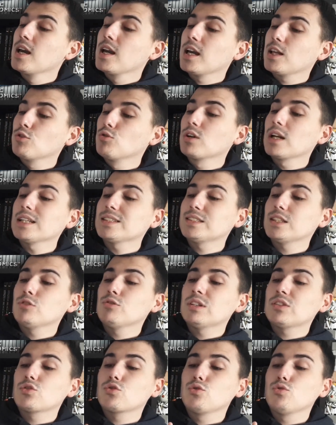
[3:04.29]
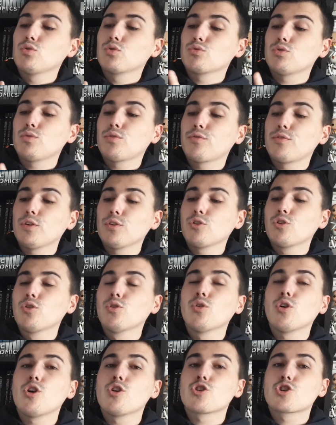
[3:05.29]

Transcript: Et donc là, c'est une SQ donc, du Funko euh,